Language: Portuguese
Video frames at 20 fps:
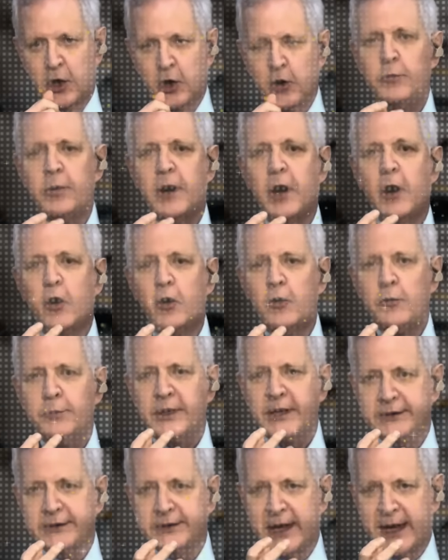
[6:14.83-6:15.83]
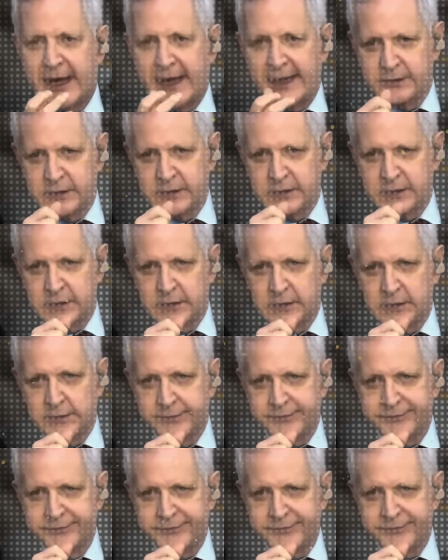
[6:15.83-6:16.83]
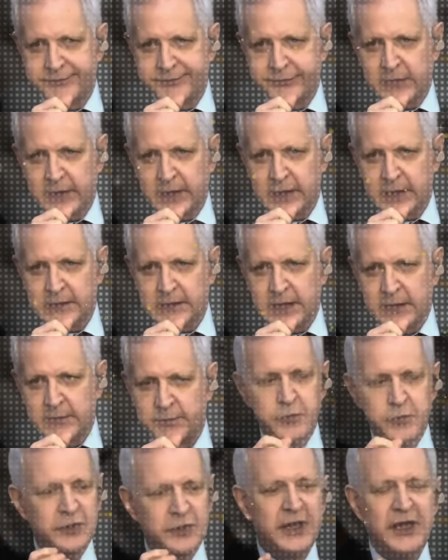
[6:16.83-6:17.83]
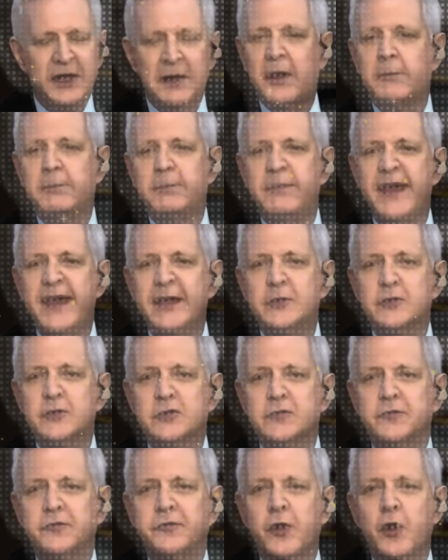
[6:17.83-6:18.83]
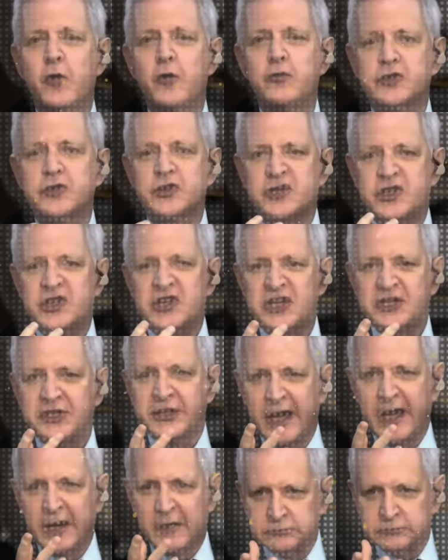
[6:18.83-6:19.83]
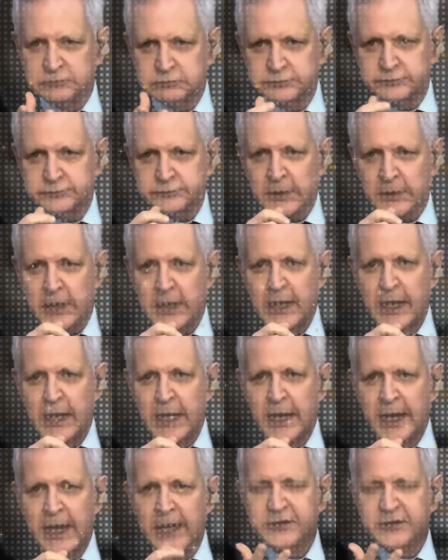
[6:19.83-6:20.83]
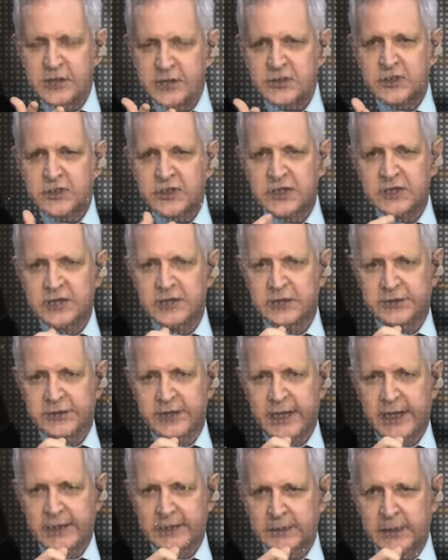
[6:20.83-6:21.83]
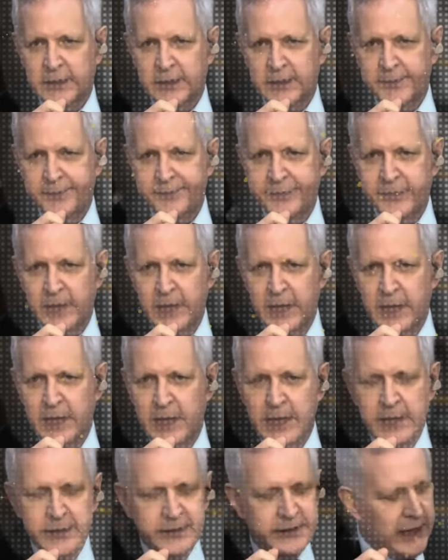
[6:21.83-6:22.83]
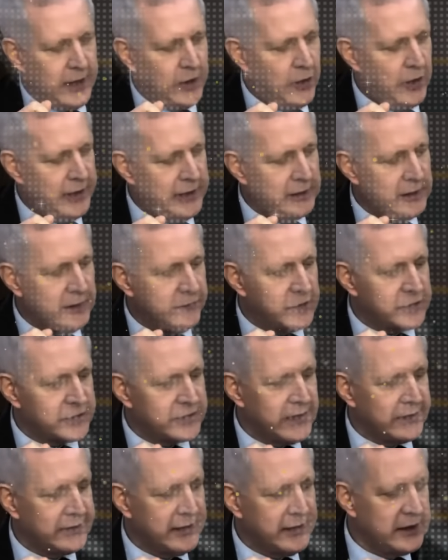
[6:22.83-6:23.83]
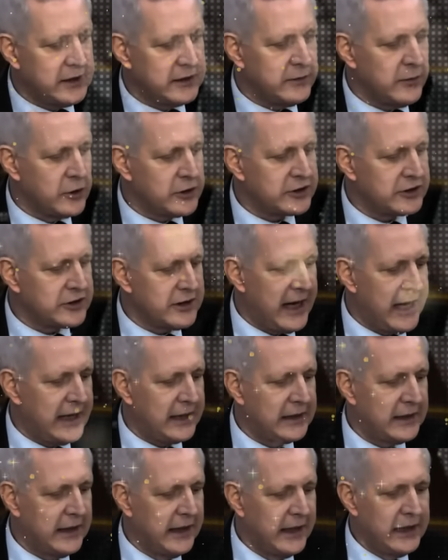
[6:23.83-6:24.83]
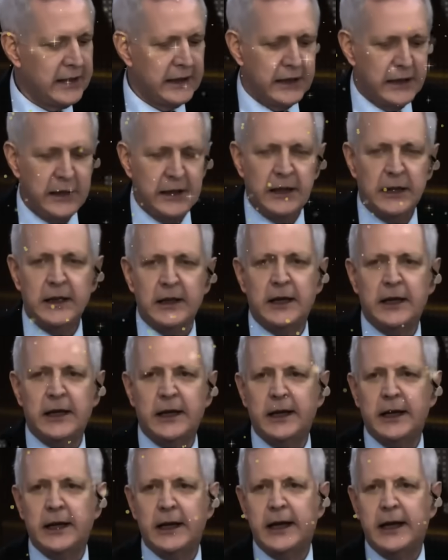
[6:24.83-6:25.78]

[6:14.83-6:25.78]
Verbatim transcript: Alguma hombridade. Sabe? Porque menos frouxidão. É disso que se trata. Tem hora em que você tem de mostrar que